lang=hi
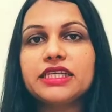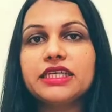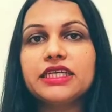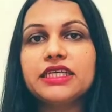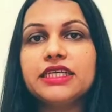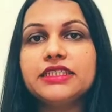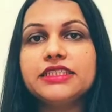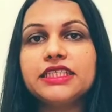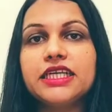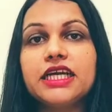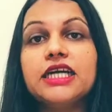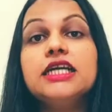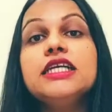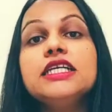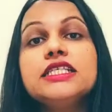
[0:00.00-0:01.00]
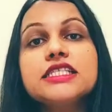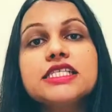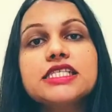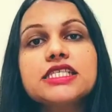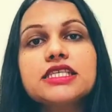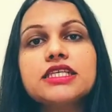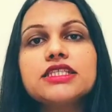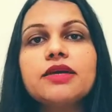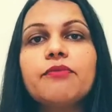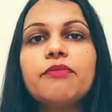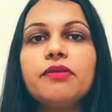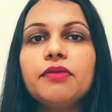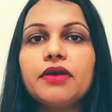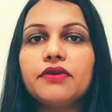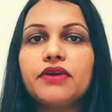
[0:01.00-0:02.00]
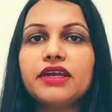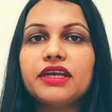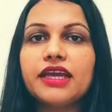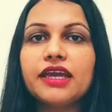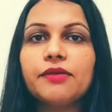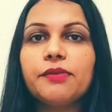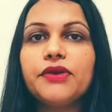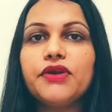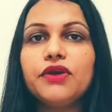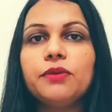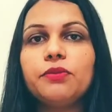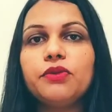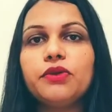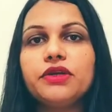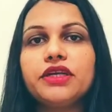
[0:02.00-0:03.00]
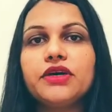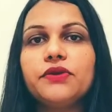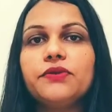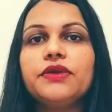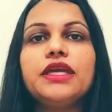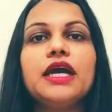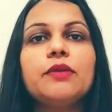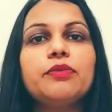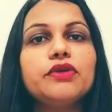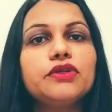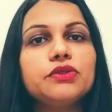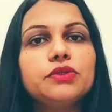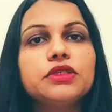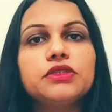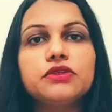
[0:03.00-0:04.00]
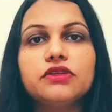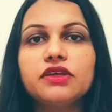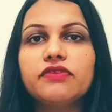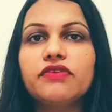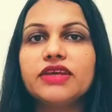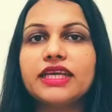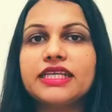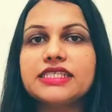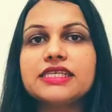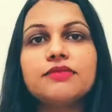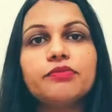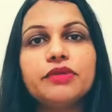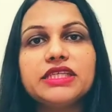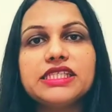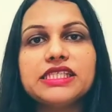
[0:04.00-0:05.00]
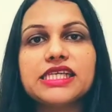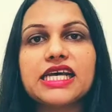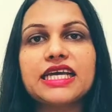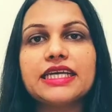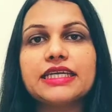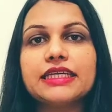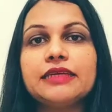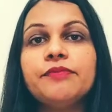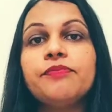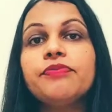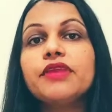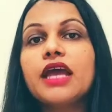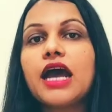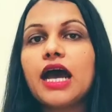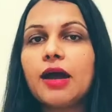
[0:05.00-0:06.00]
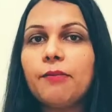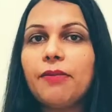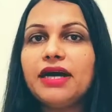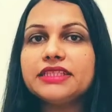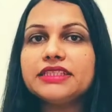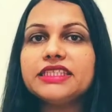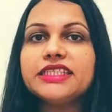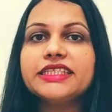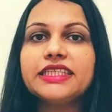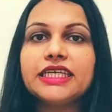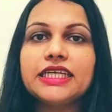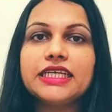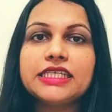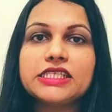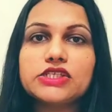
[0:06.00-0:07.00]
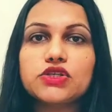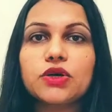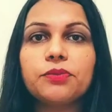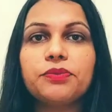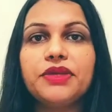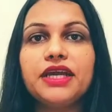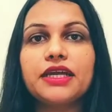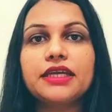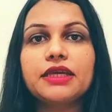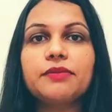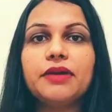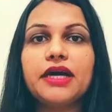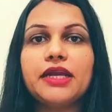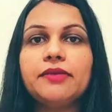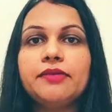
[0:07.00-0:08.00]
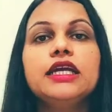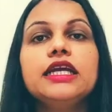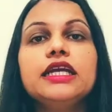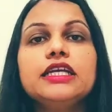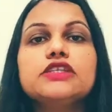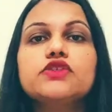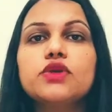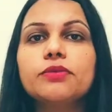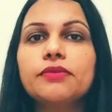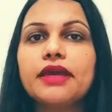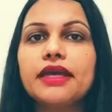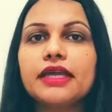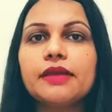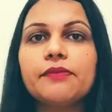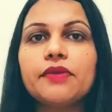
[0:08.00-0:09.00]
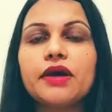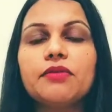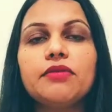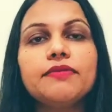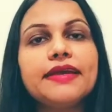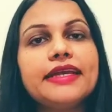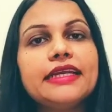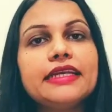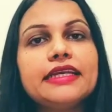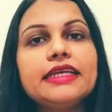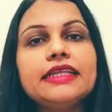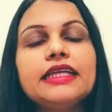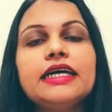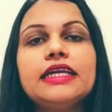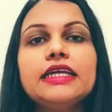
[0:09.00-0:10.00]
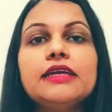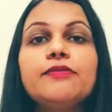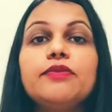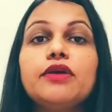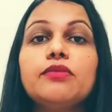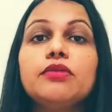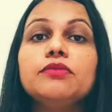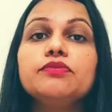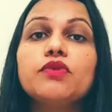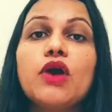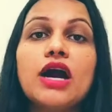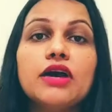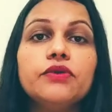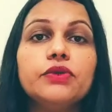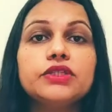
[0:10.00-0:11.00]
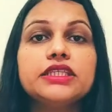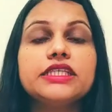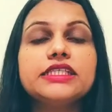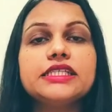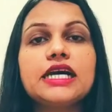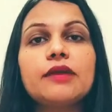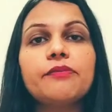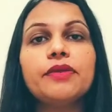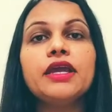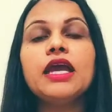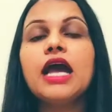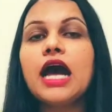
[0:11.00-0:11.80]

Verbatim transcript: कर लीजिएगा जिससे जब भी मैं कोई नई वीडियो अपलोड करूँगी आपको तुरंत नोटिफिकेशन मिल जाएगी अब बात करते हैं इंसोमनिया के बारे में इंसोमनिया की प्रॉब्लम यानी नींद आने की प्रॉब्लम वहाँ होती है जहाँ पे